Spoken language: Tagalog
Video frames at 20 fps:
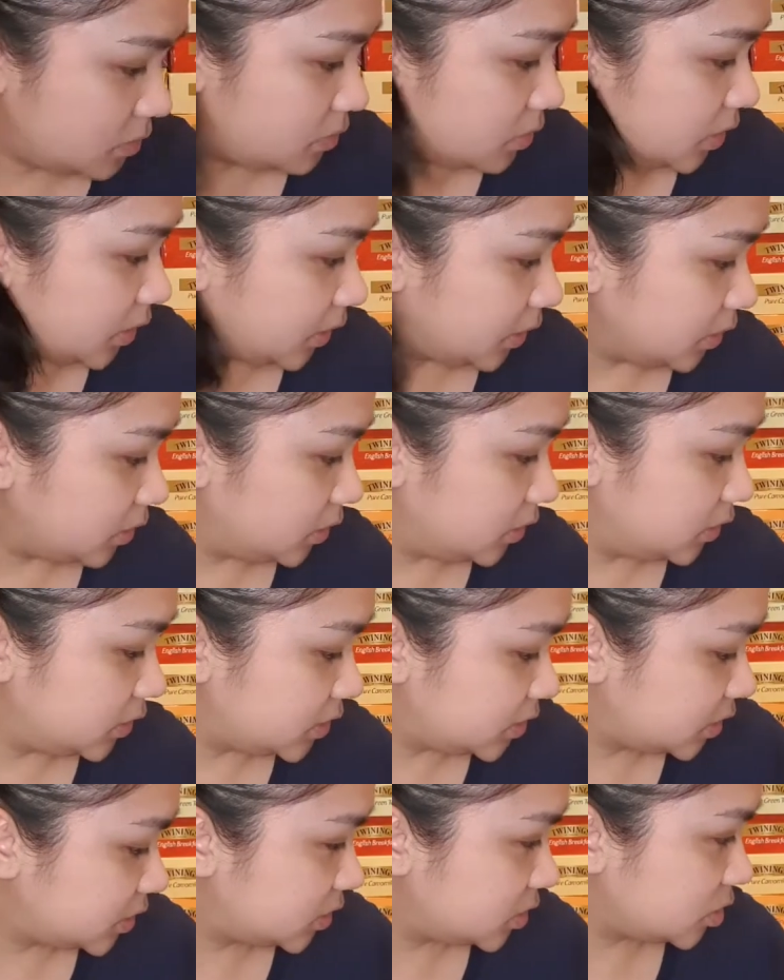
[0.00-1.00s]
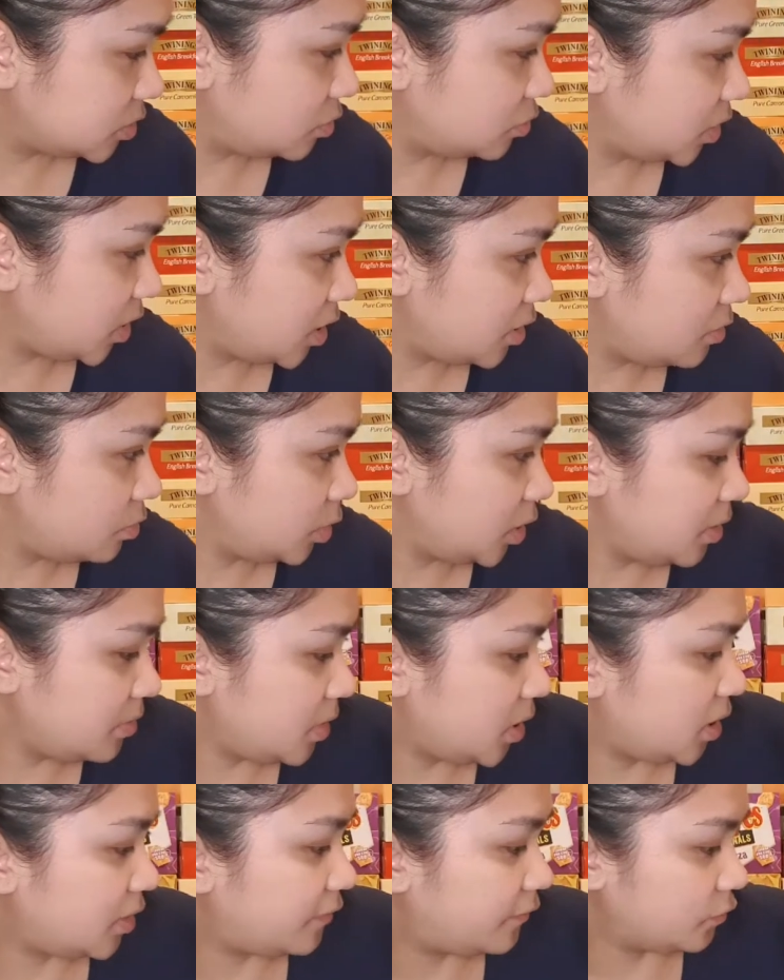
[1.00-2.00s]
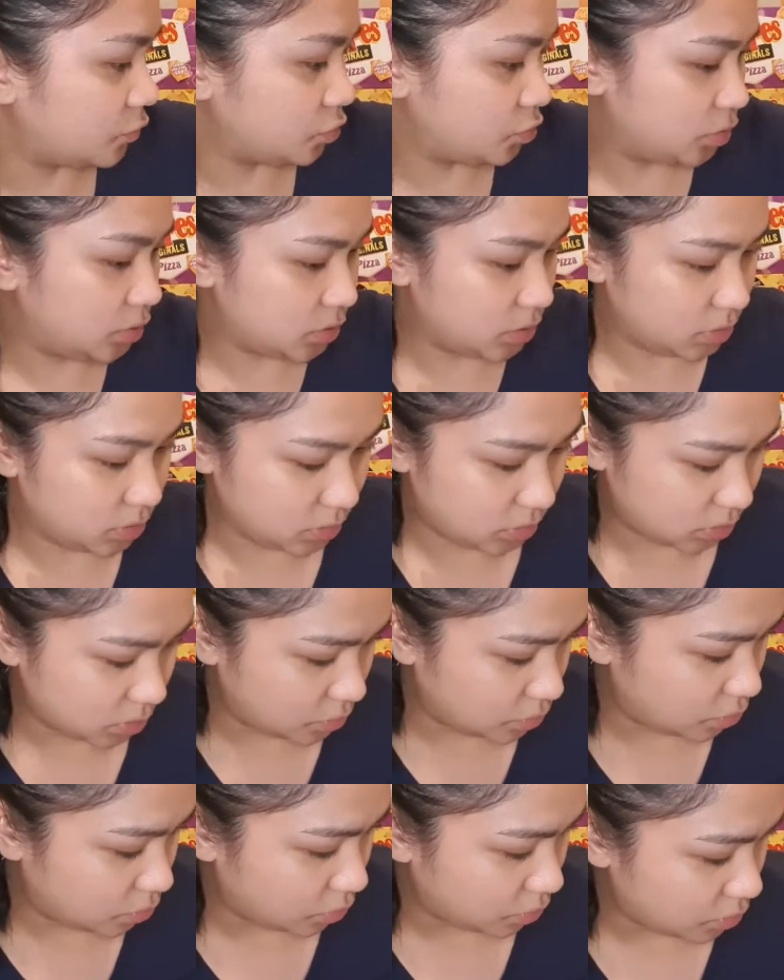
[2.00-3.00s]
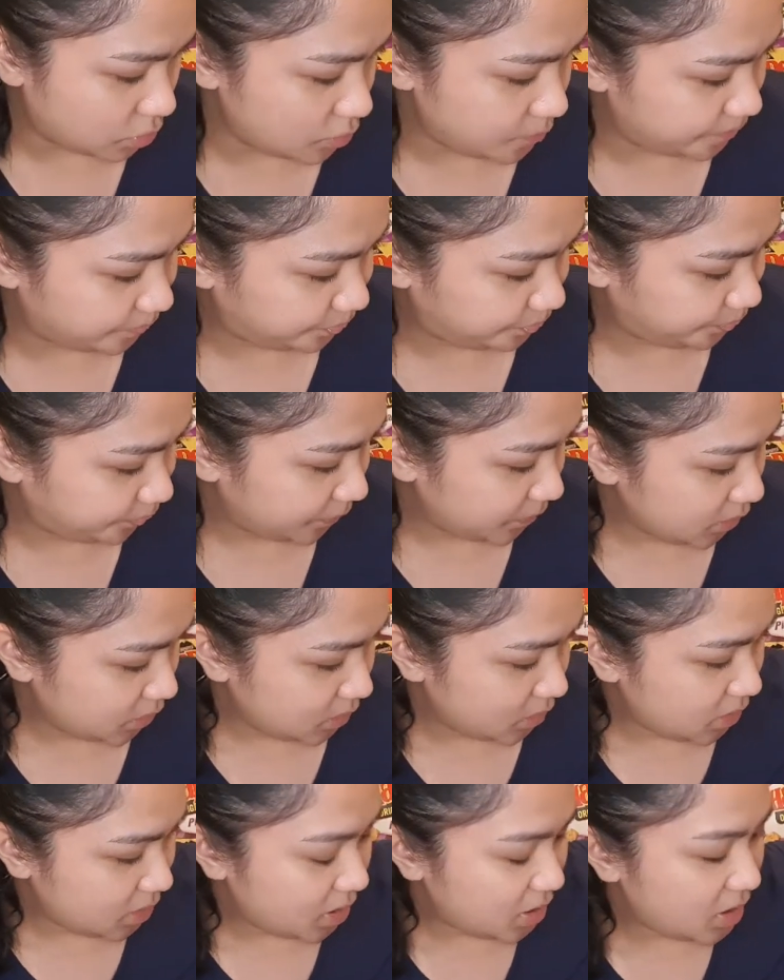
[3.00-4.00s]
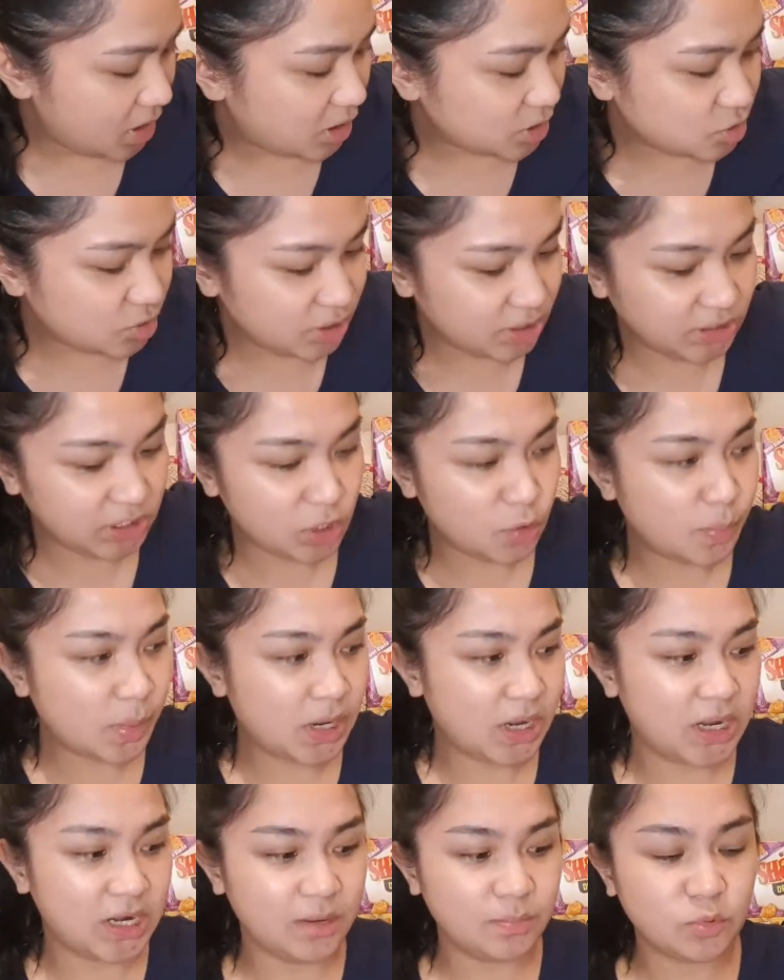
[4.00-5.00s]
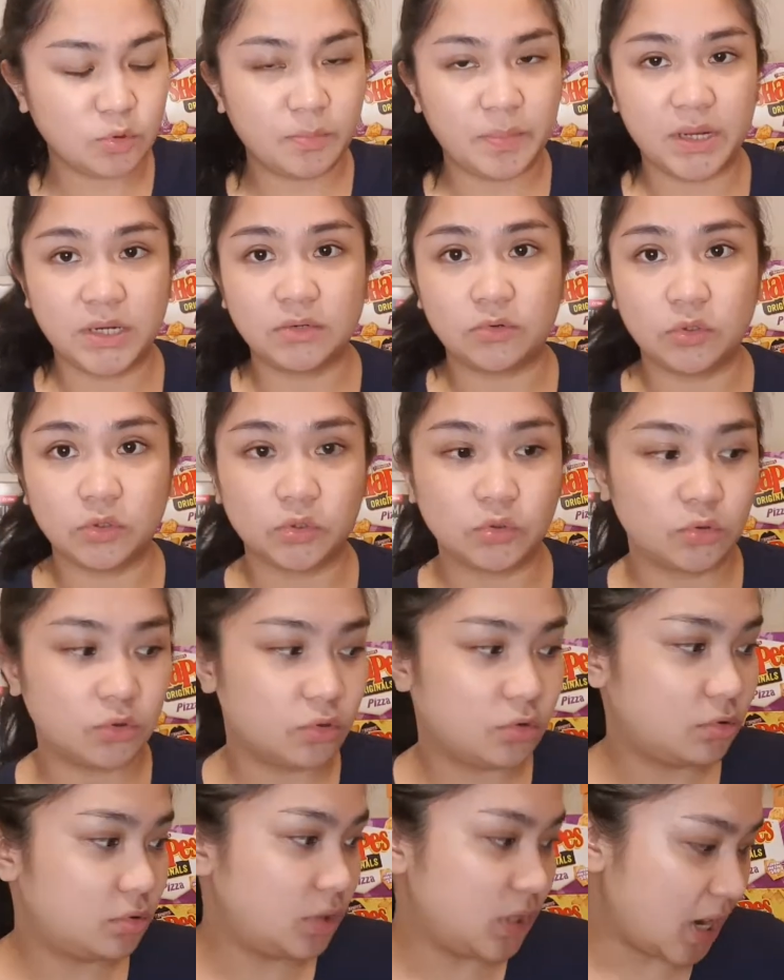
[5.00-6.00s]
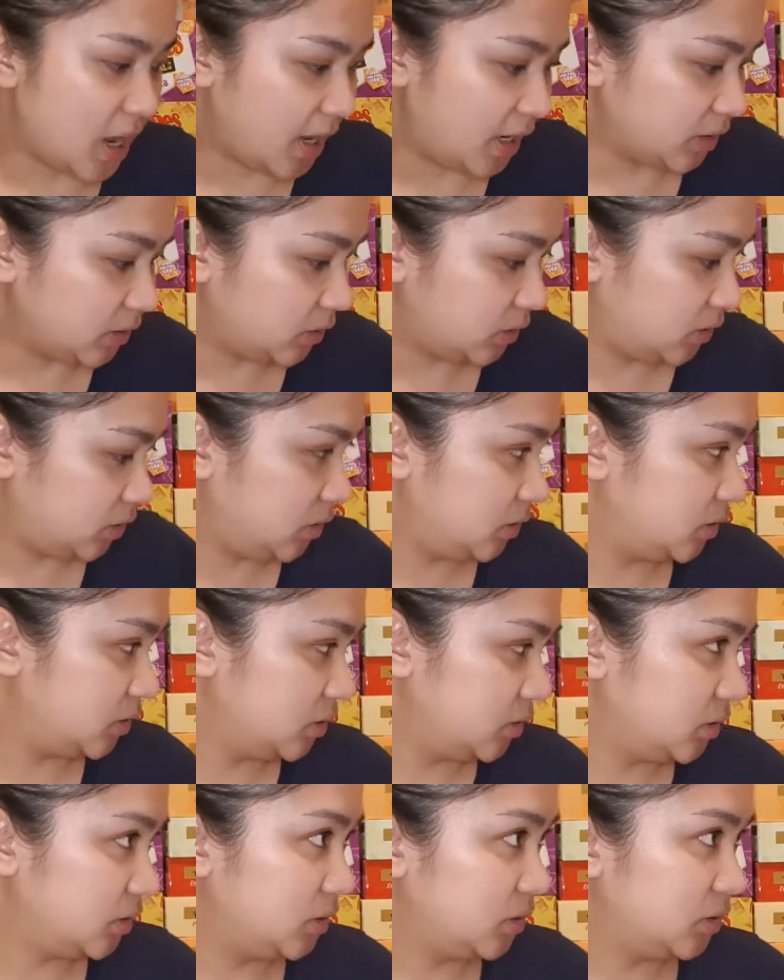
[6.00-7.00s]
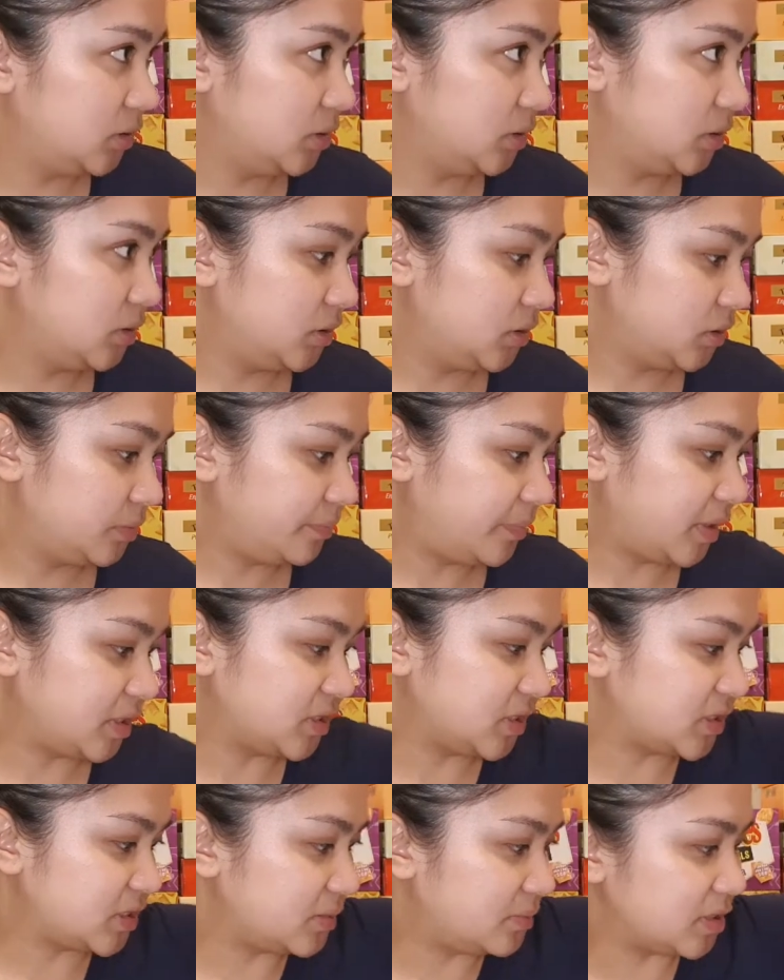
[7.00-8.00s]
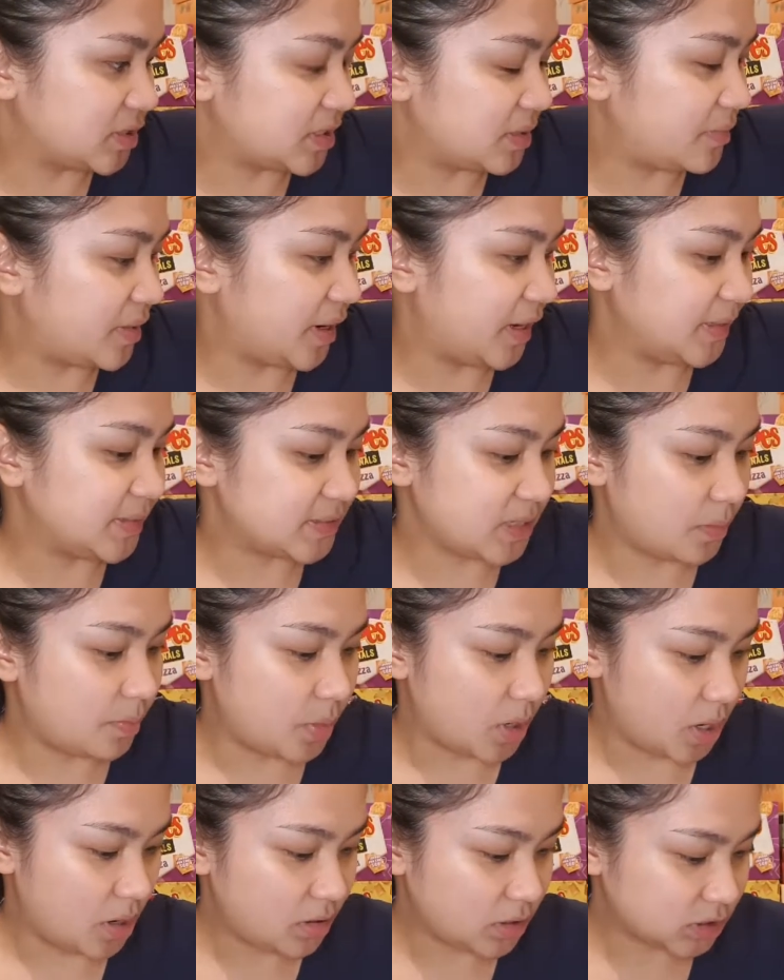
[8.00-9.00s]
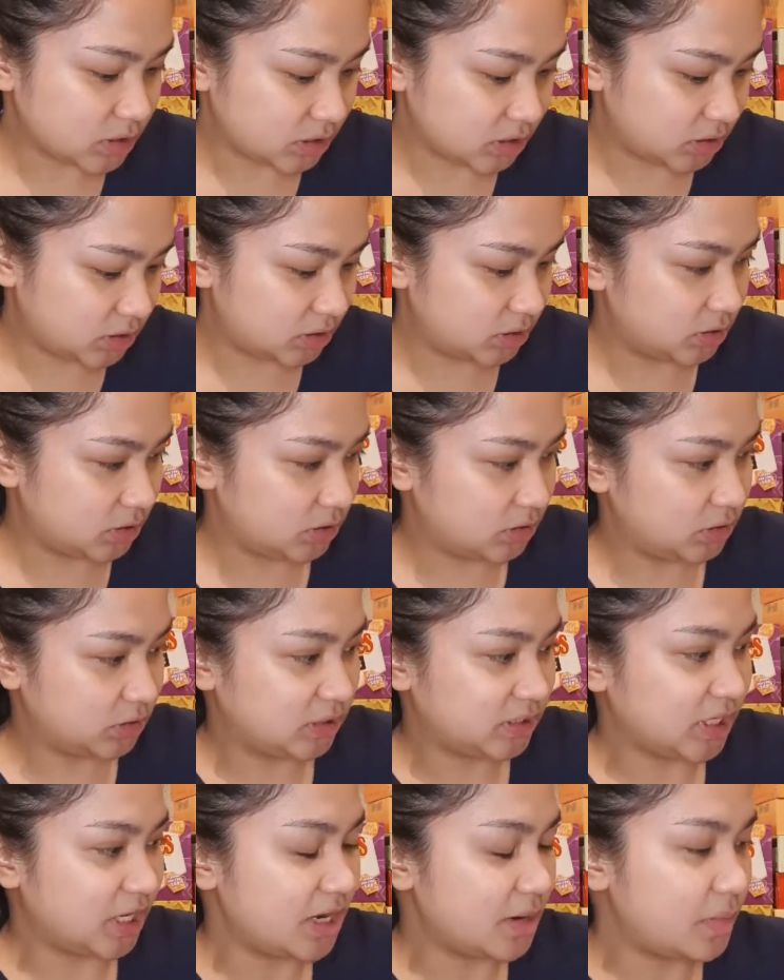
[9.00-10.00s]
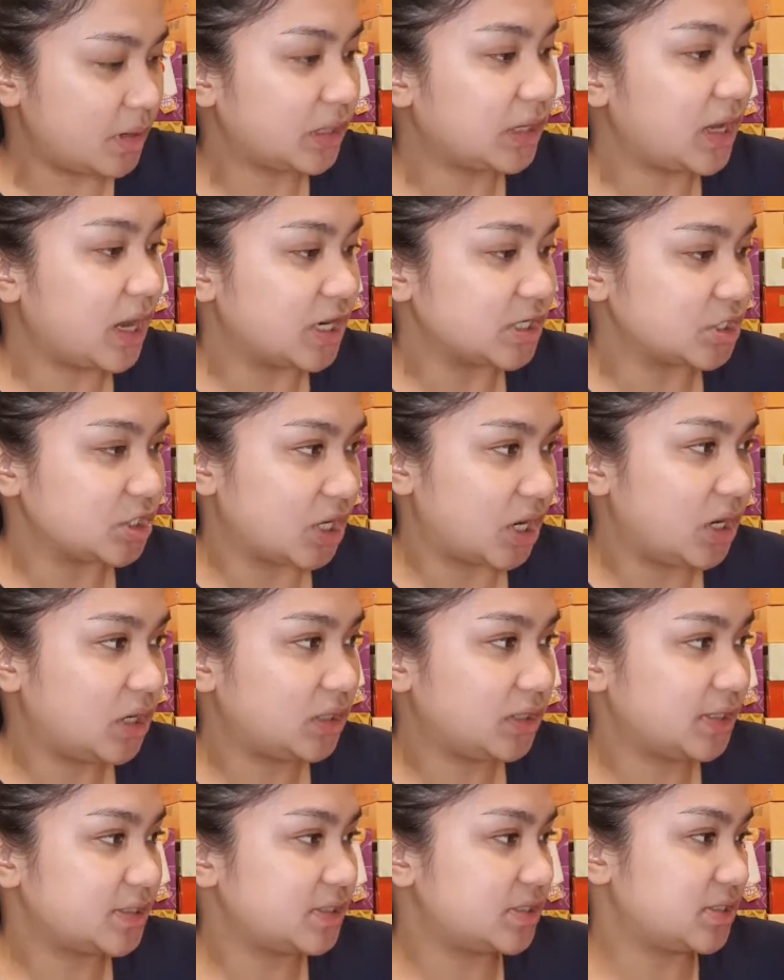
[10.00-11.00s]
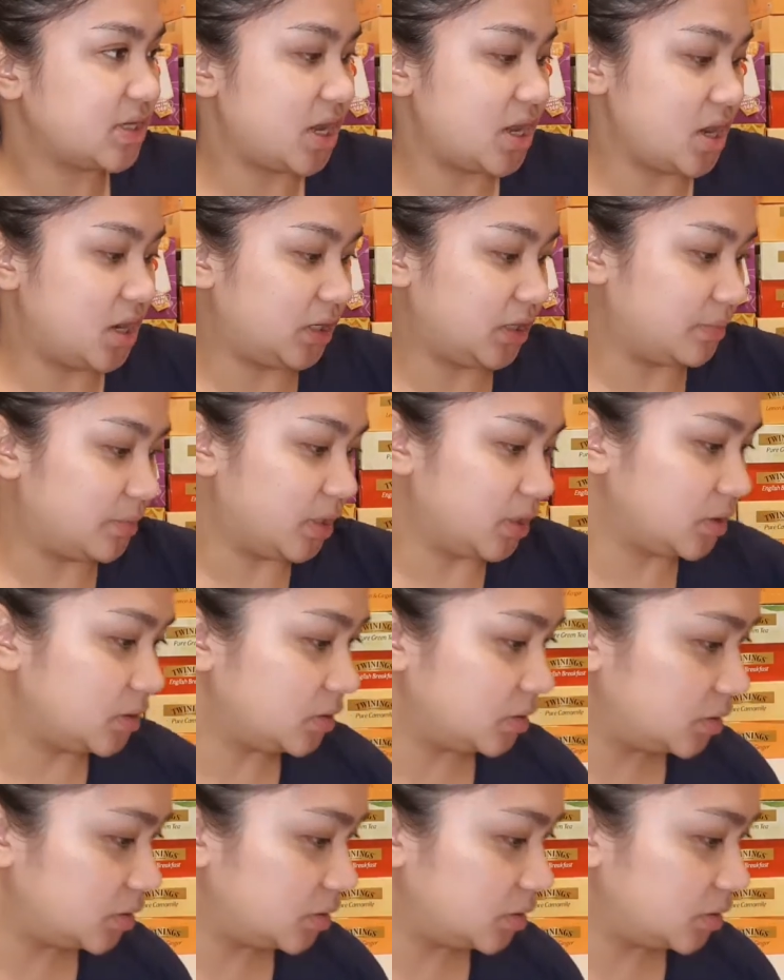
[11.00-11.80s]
What else? So, unang ko na yung mga food. Siguro. Actually, hindi ko pa nga alam kung paano ko to lahat Huwag siya samasamahin sa box. Sana magkasya. Kasi sayang naman.